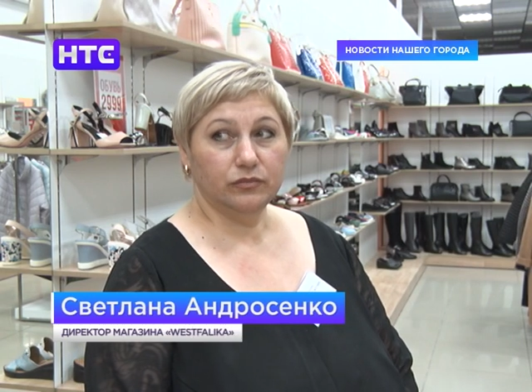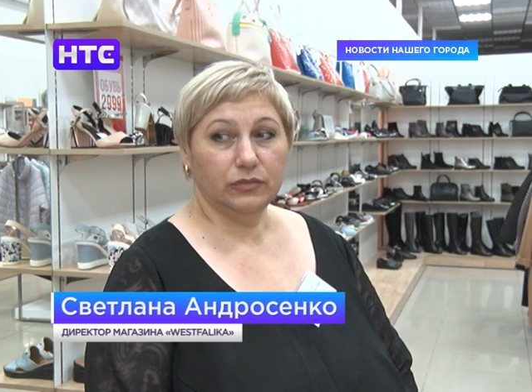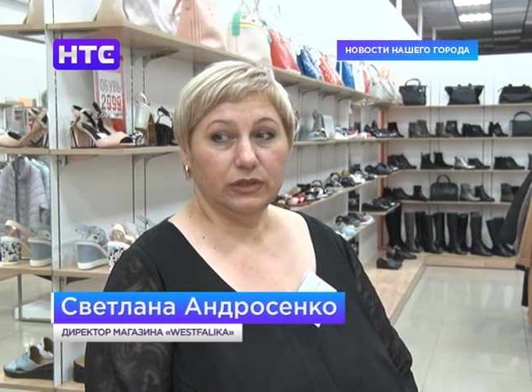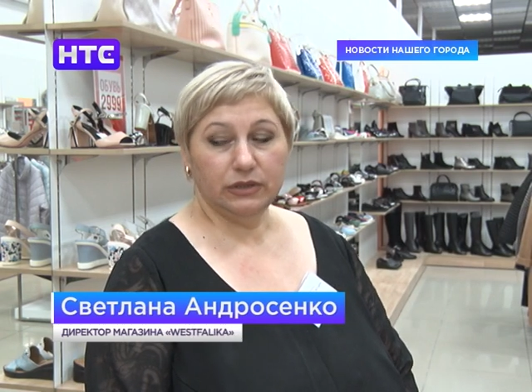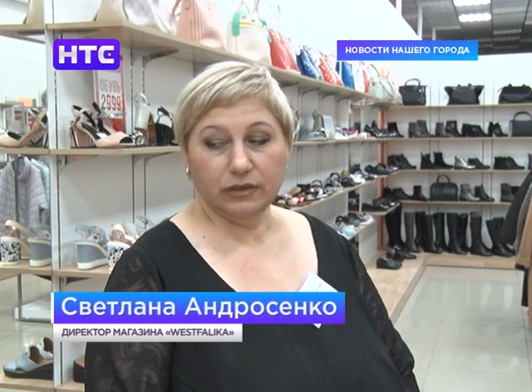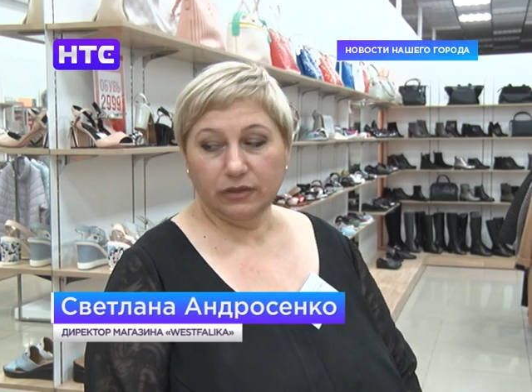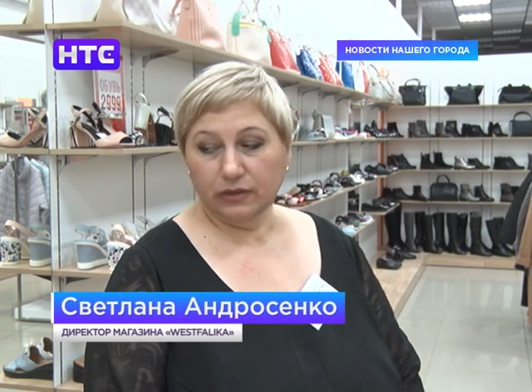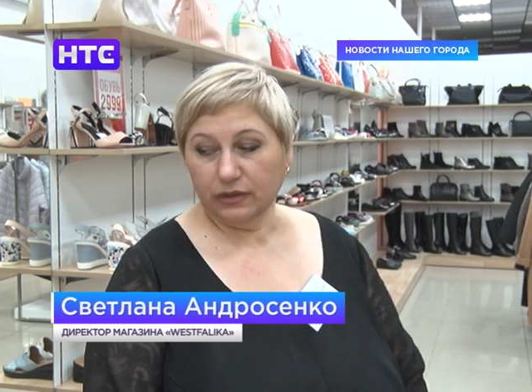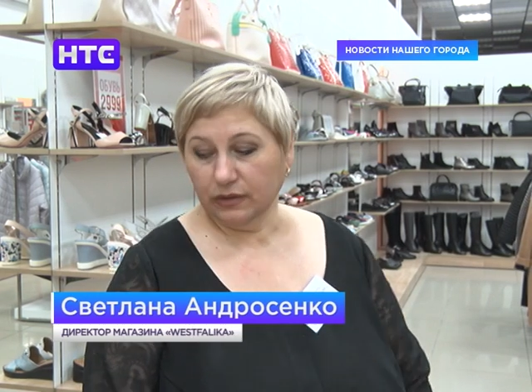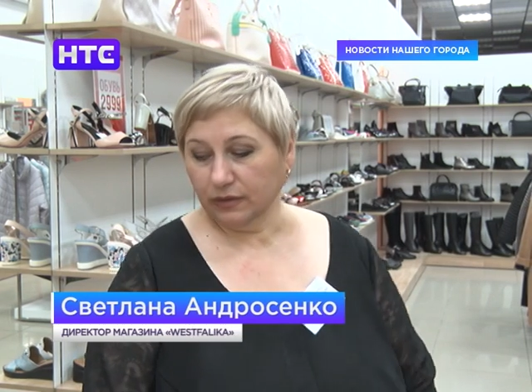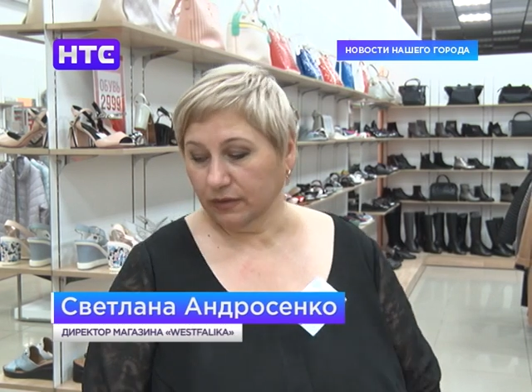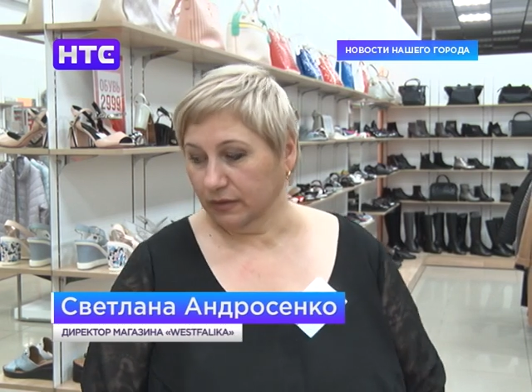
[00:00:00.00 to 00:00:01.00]
это
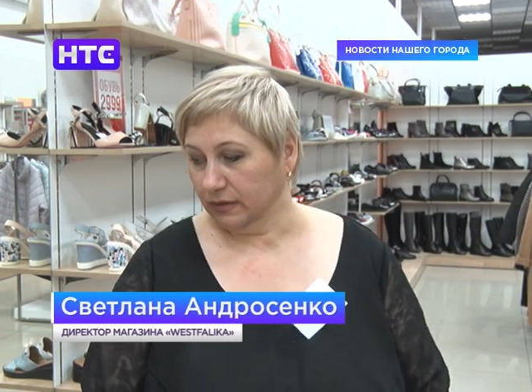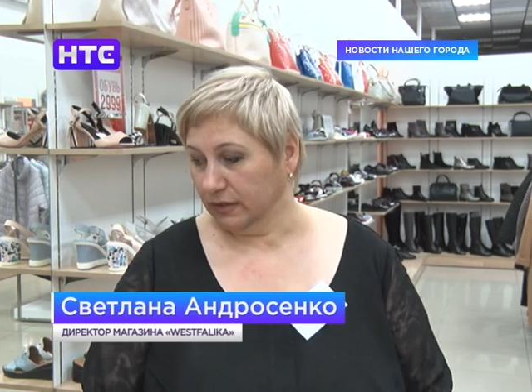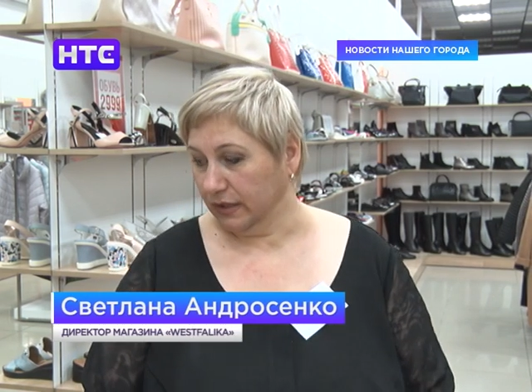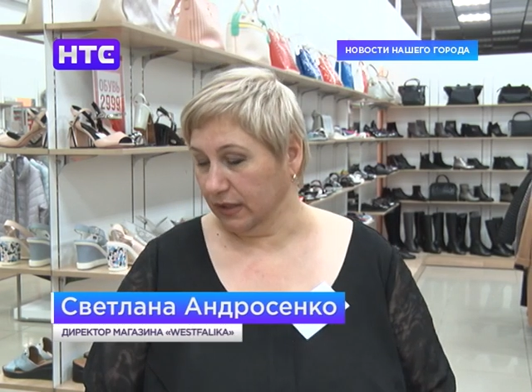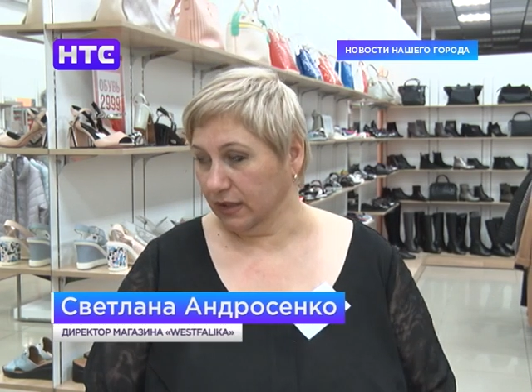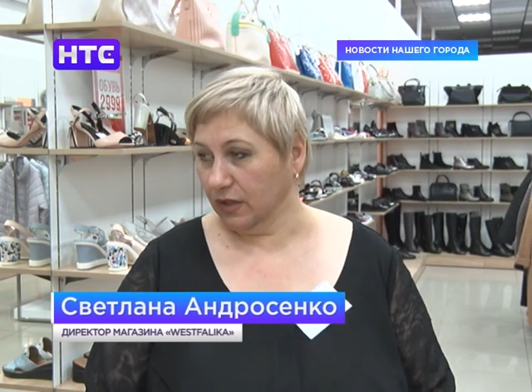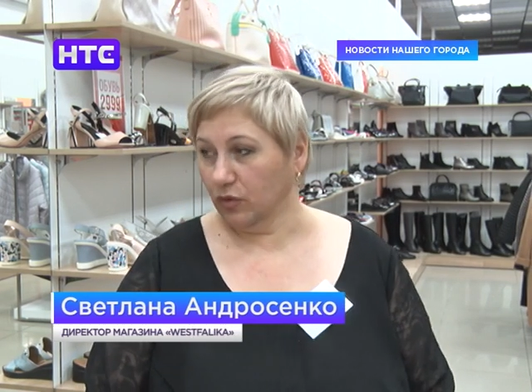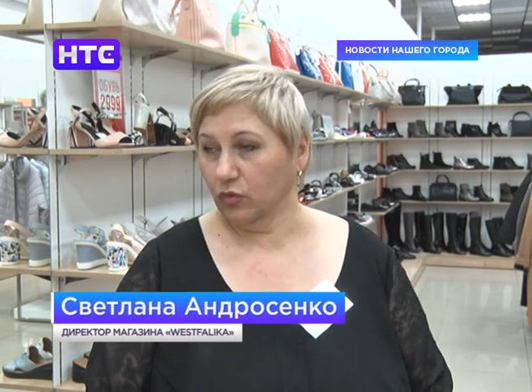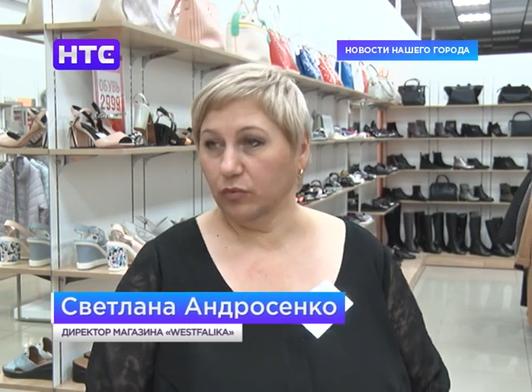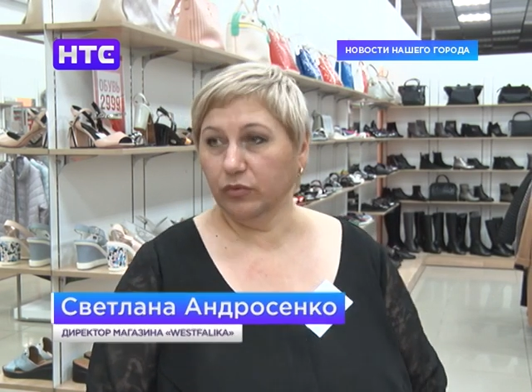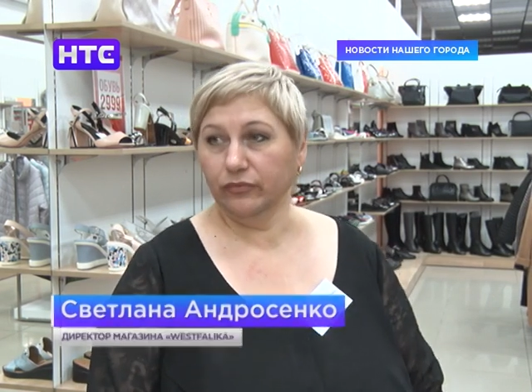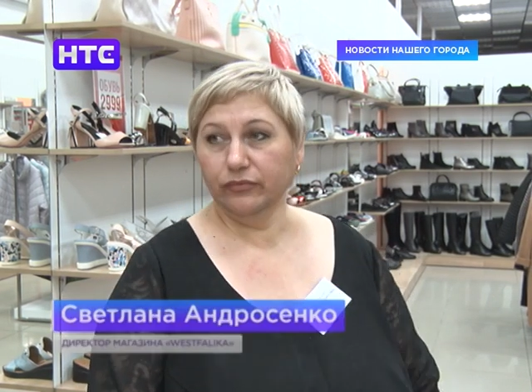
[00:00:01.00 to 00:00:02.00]
и летняя
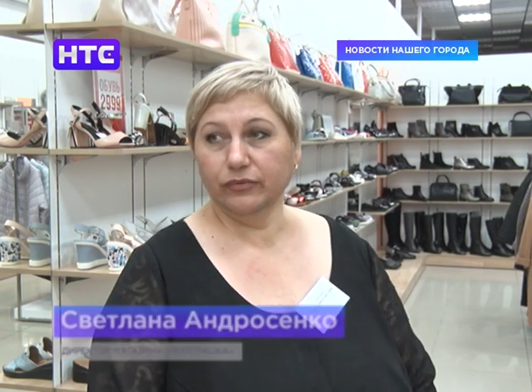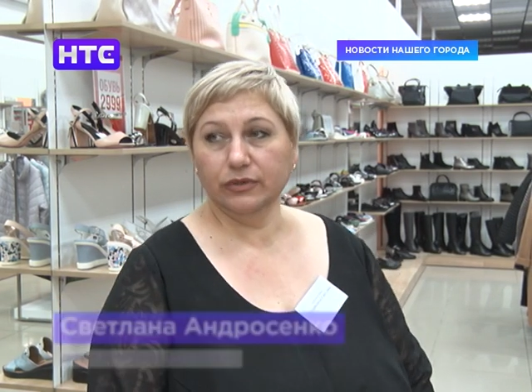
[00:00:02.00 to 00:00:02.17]
обувь,